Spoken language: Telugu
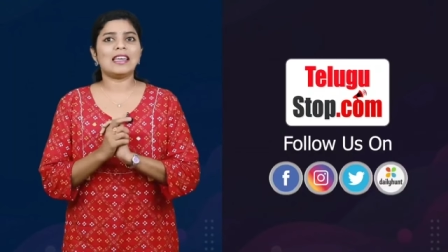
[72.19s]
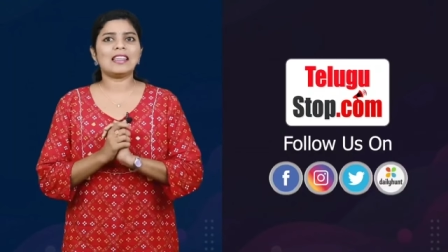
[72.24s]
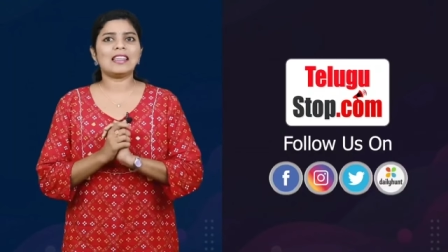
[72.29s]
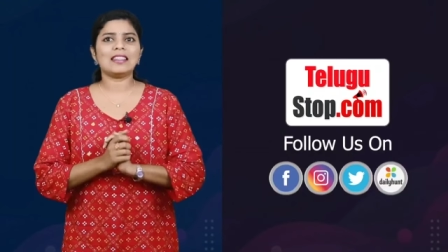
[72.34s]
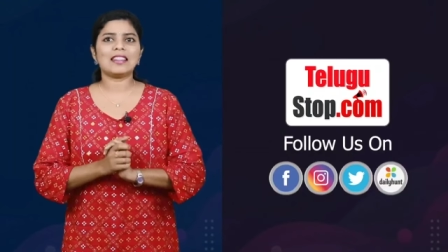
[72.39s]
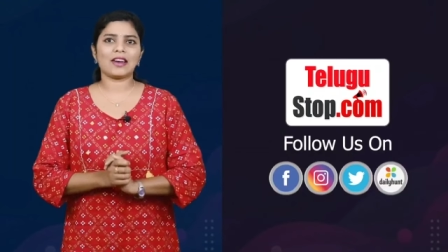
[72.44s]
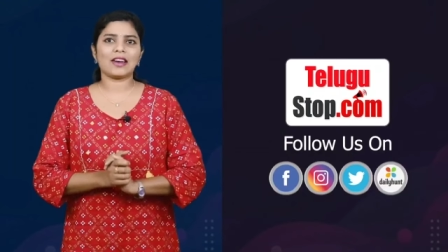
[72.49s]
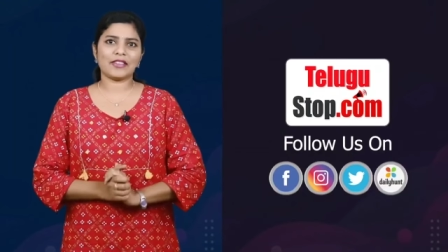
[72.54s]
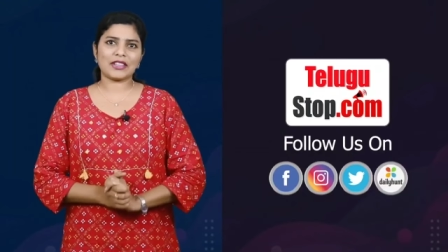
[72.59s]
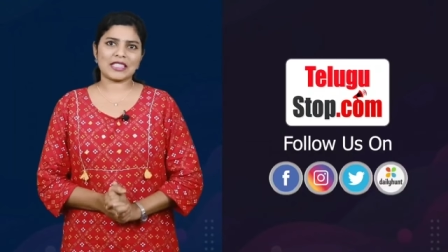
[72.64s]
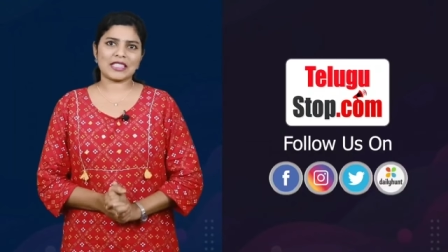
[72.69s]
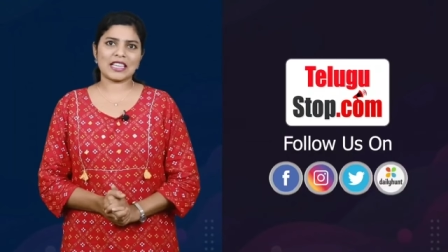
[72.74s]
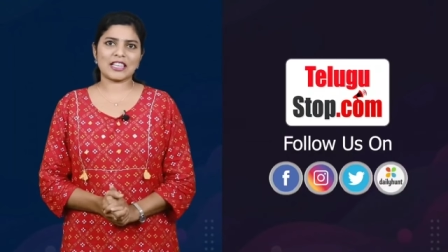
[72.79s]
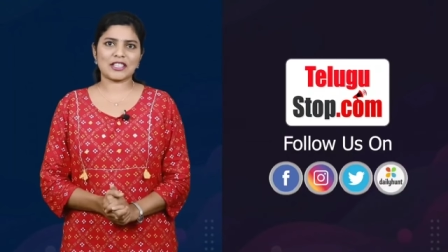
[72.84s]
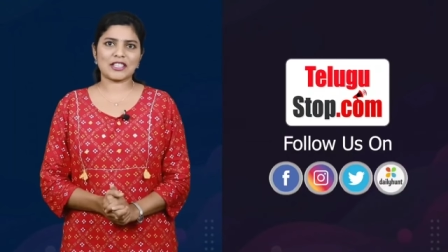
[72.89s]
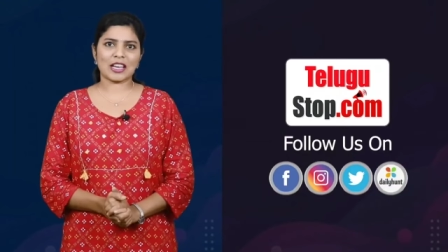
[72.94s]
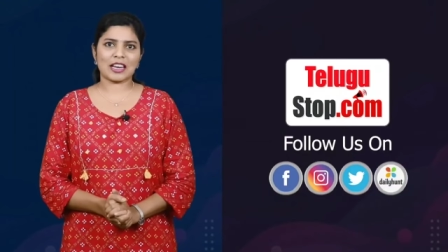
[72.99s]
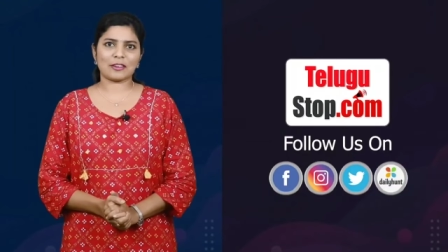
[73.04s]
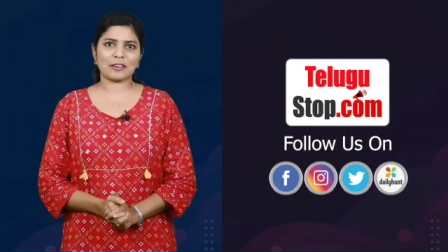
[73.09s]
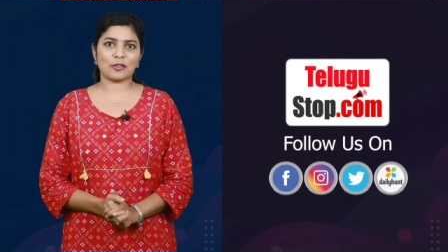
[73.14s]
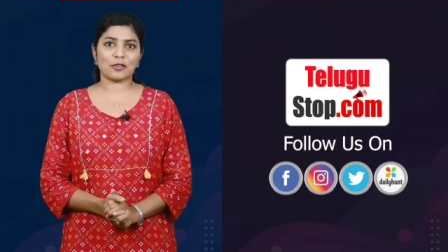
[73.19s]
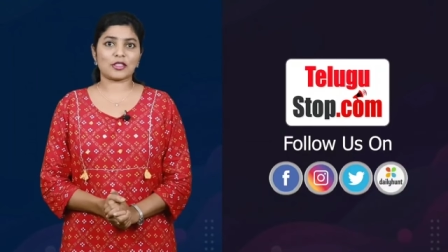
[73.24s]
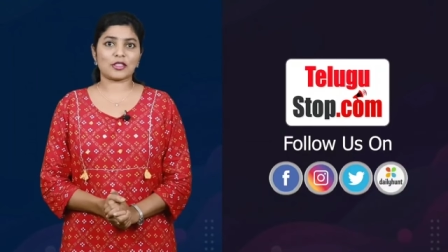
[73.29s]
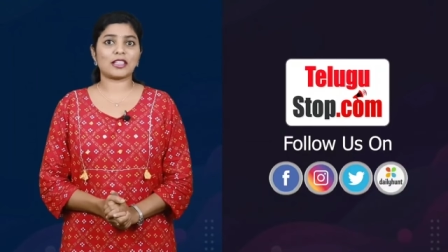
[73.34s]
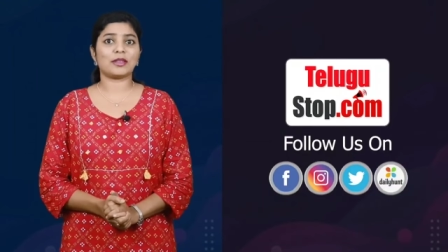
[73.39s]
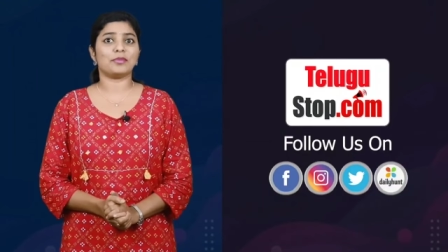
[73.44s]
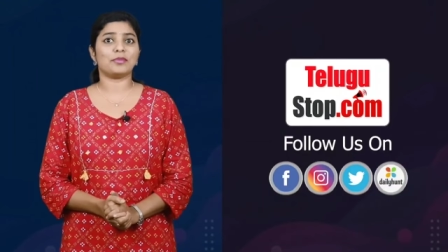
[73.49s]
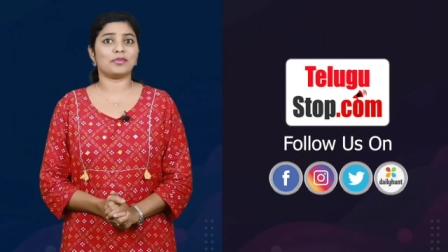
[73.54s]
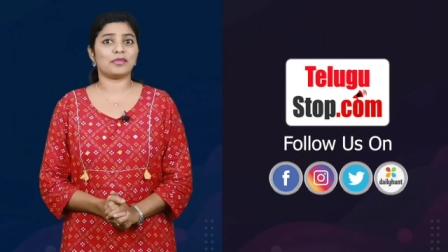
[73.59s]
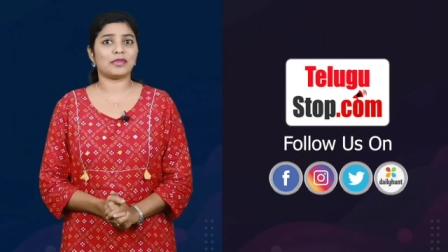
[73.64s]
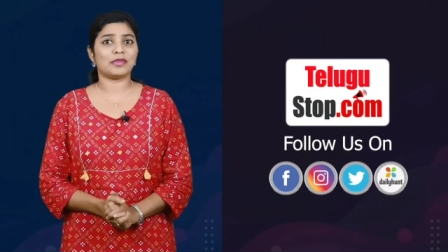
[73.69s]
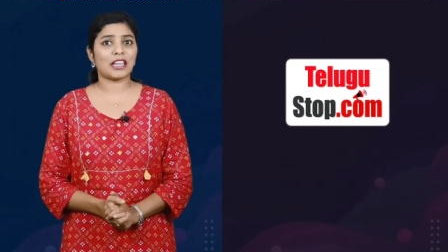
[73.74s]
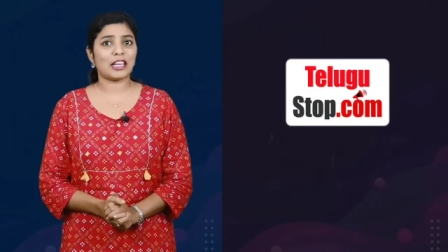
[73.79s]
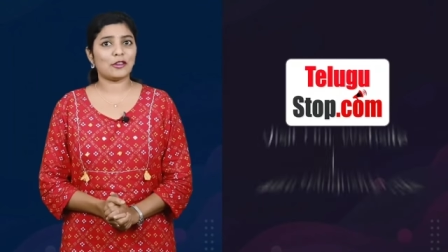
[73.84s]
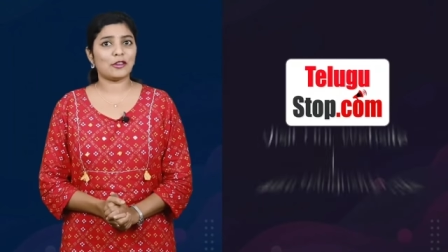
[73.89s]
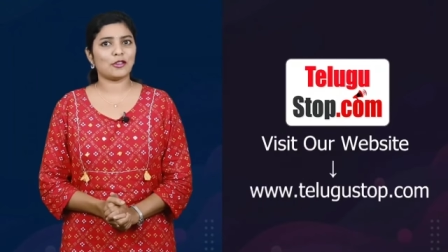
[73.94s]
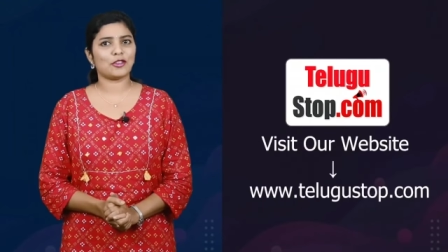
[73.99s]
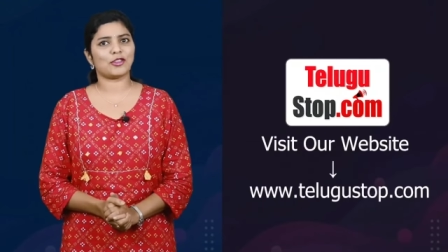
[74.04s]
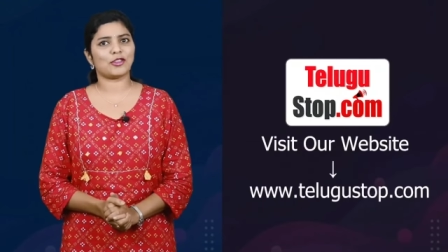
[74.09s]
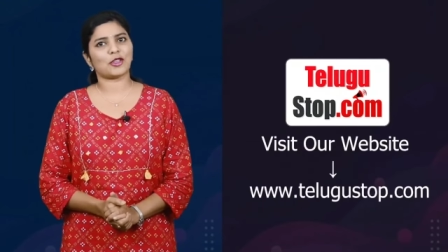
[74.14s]
నిరంతర విశేషాల కోసం
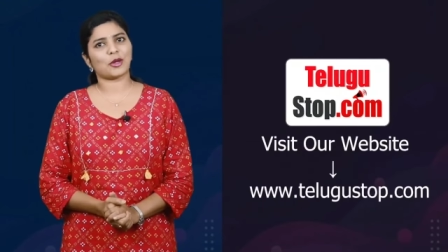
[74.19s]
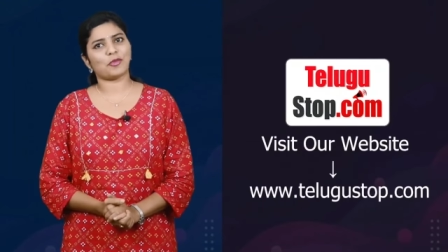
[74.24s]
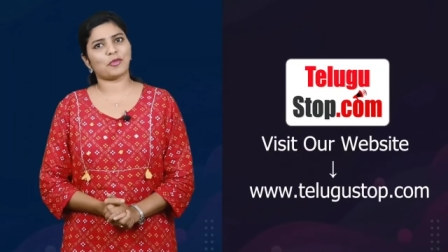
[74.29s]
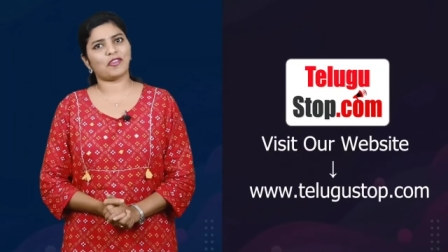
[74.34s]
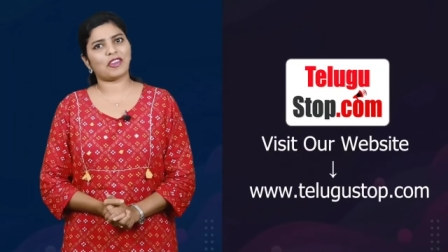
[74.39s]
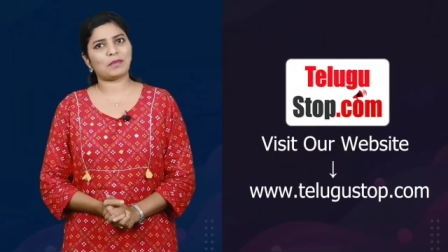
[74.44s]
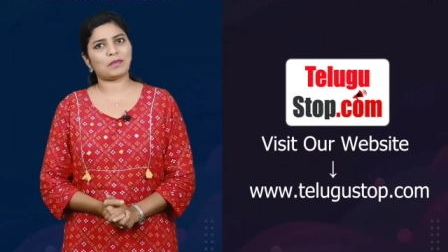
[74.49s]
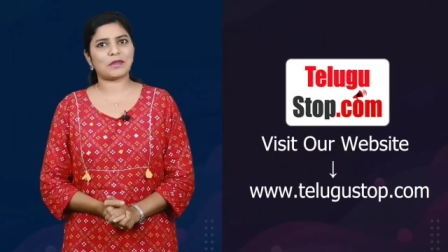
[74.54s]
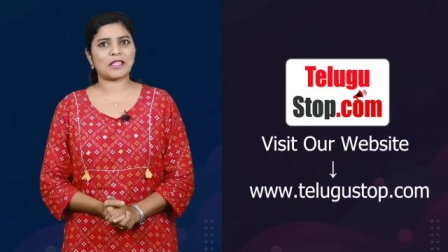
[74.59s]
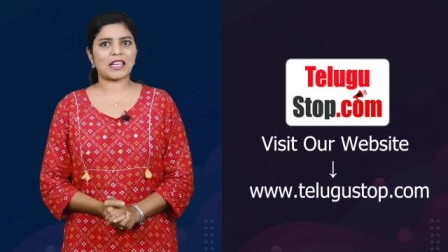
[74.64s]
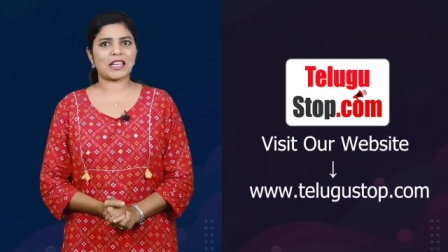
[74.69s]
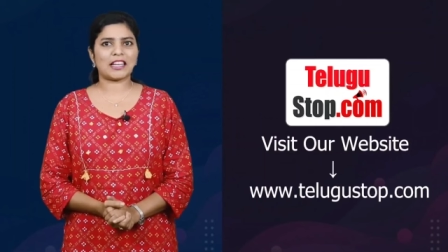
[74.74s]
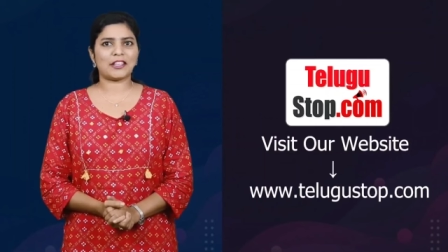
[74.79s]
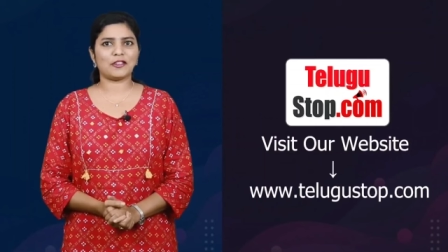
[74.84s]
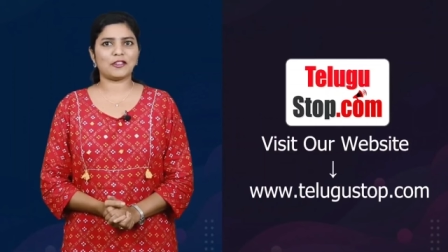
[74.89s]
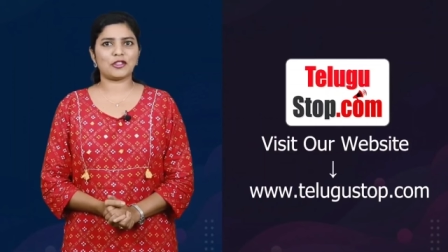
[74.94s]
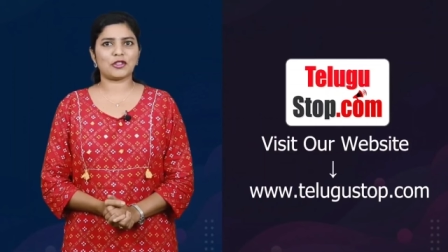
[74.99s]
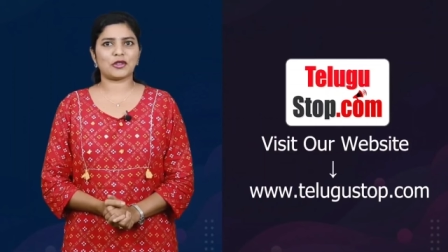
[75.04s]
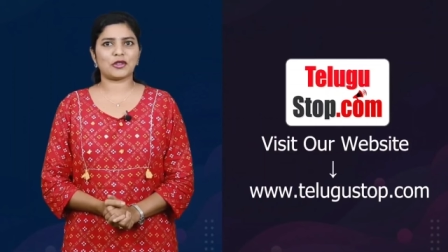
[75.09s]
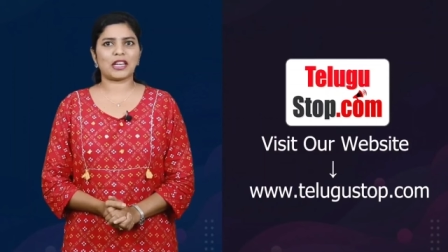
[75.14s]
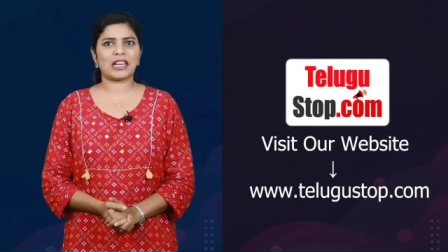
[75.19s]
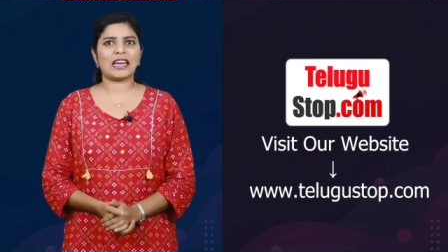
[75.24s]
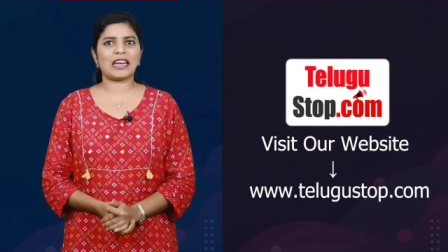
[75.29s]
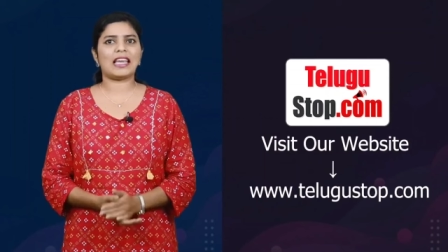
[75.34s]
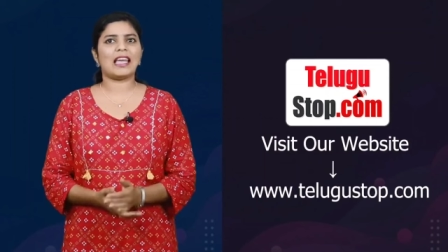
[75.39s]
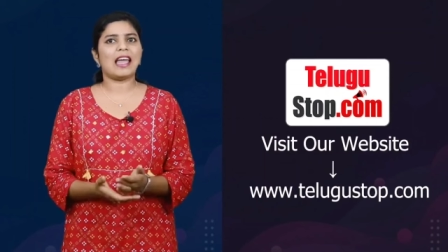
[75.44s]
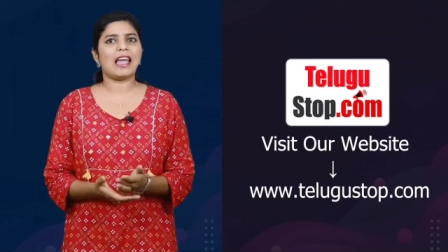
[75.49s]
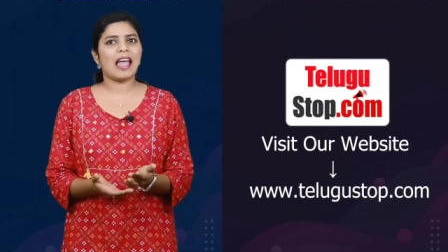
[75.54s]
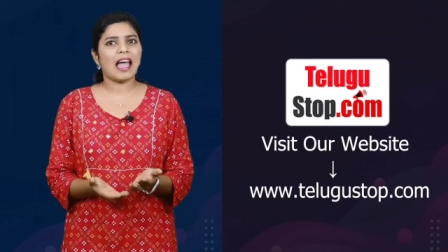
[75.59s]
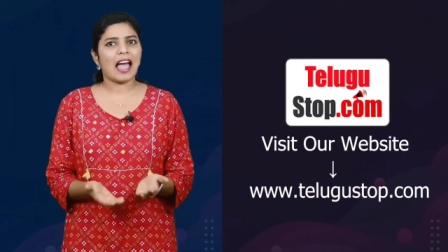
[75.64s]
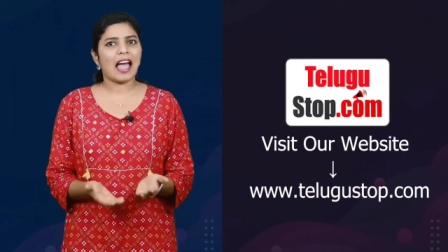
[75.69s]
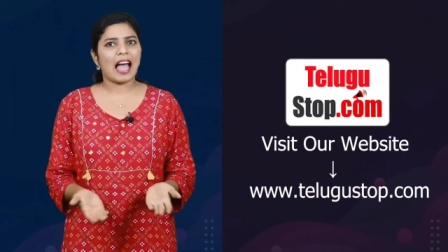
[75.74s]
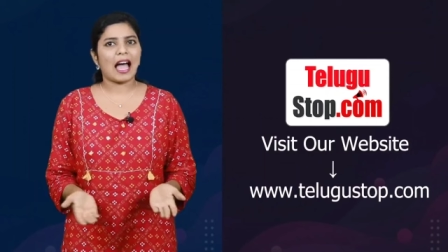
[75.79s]
తెలుగు స్టాప్ వెబ్సైట్ను చూడండి